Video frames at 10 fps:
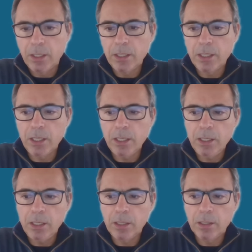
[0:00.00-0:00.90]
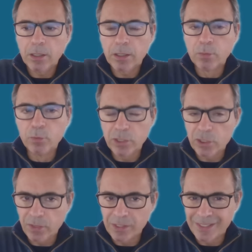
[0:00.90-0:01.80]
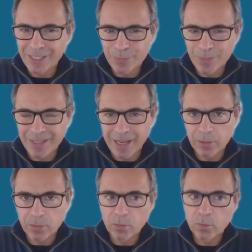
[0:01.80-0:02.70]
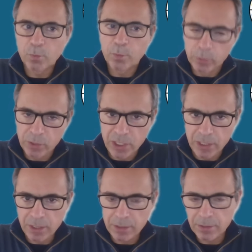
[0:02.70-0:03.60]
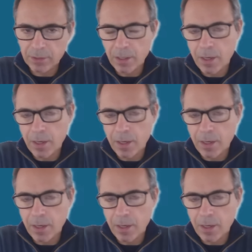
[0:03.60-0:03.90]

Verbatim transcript: e que muitas vezes isso é expressado pelo ascendente,